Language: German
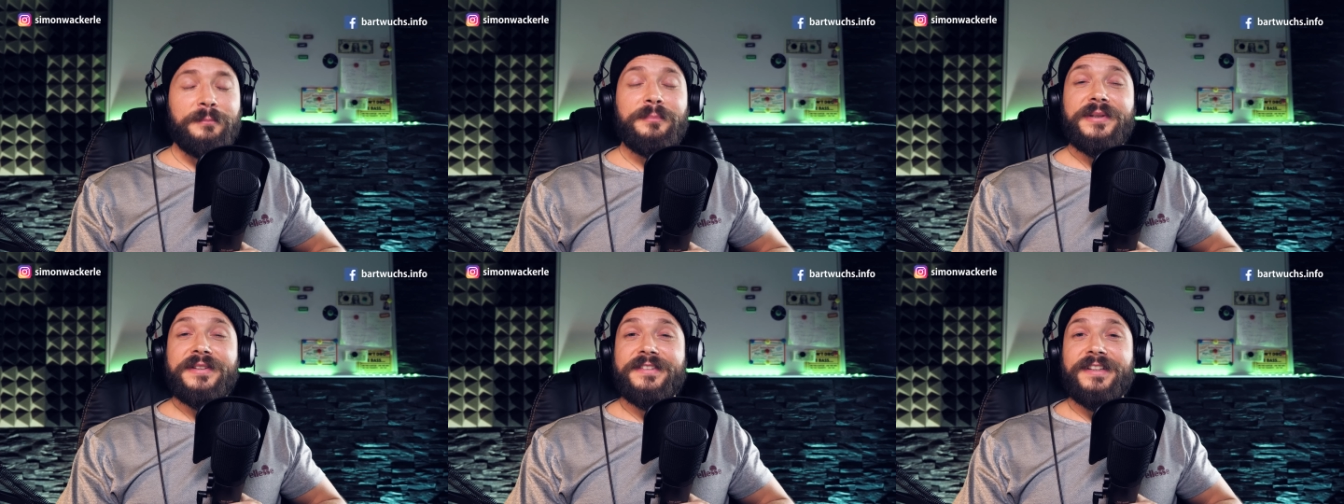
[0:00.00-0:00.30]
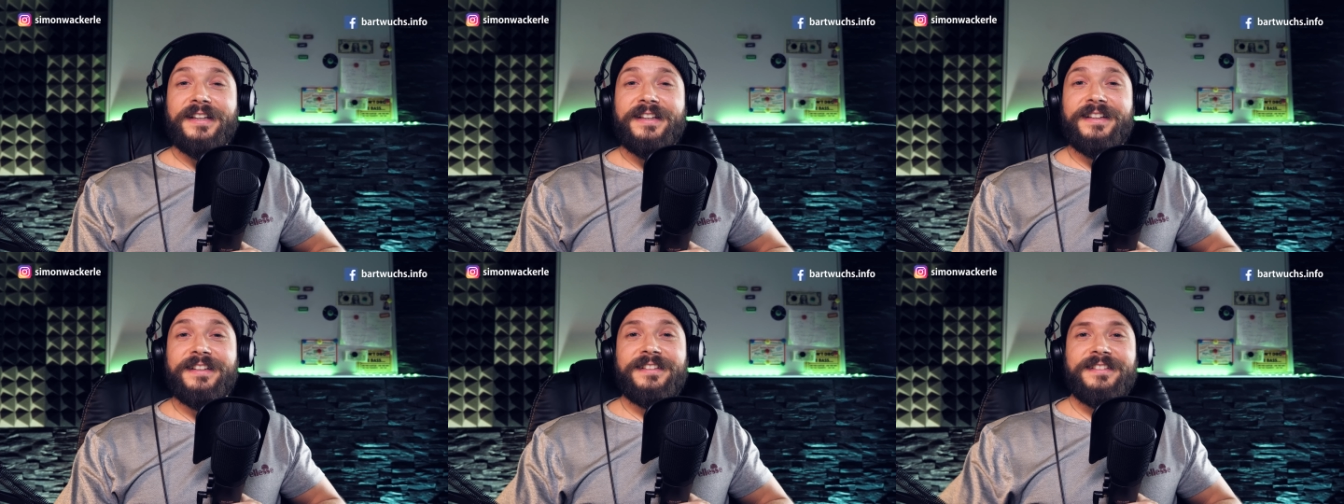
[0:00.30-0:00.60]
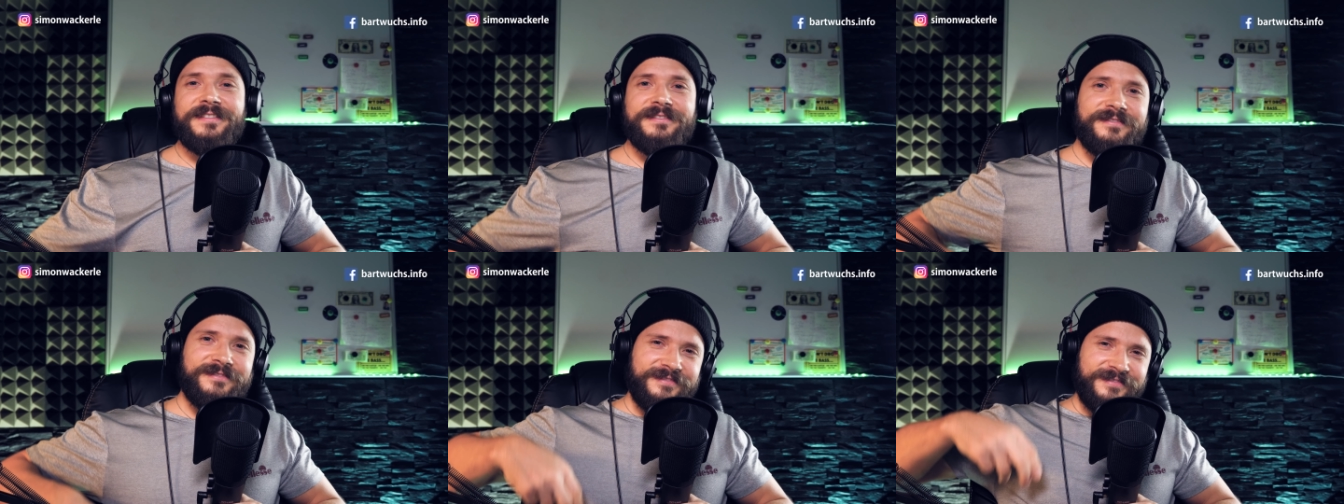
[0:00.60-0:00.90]
Bis
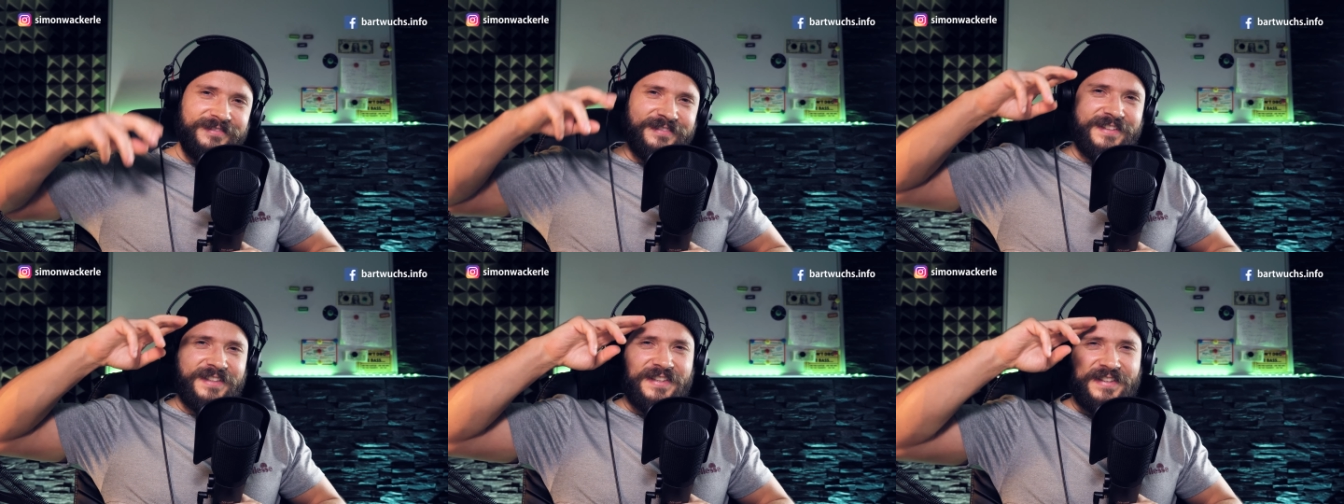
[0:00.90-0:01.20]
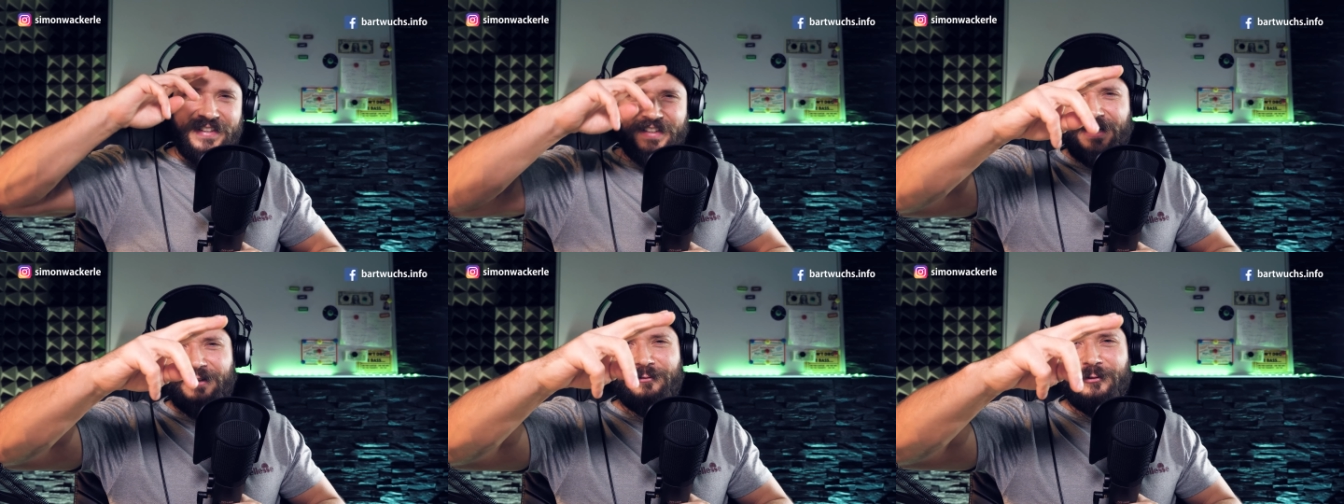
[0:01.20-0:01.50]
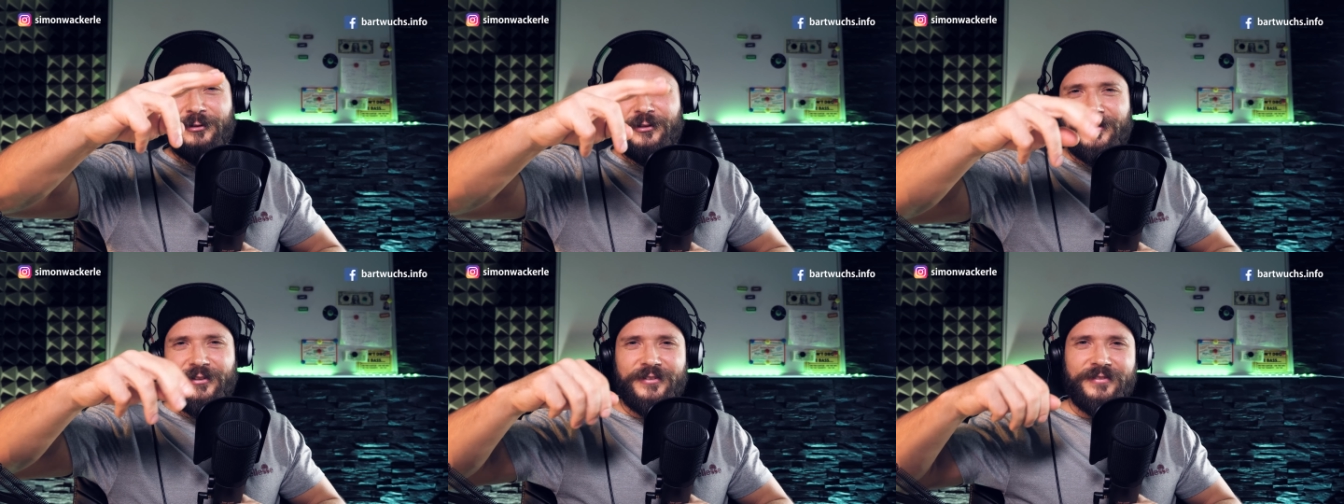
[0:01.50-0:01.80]
dahin,
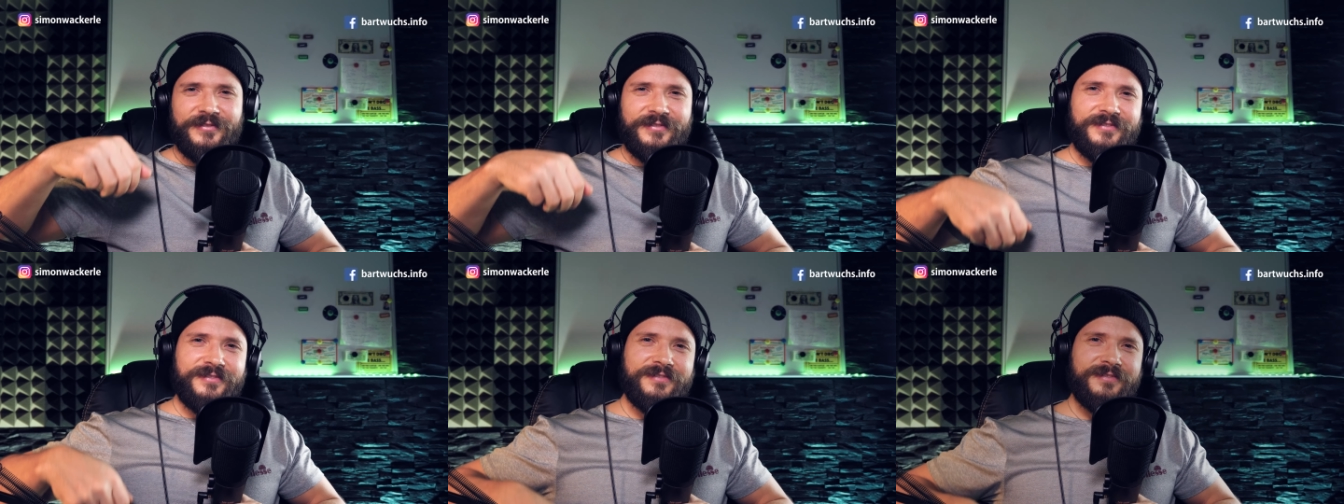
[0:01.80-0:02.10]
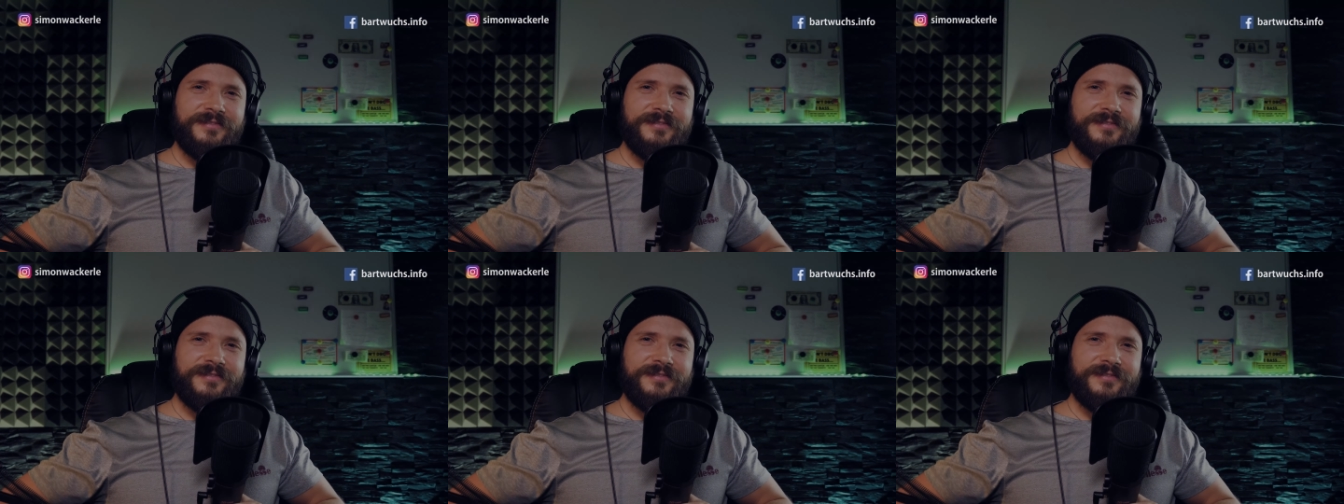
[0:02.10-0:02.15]
Servus.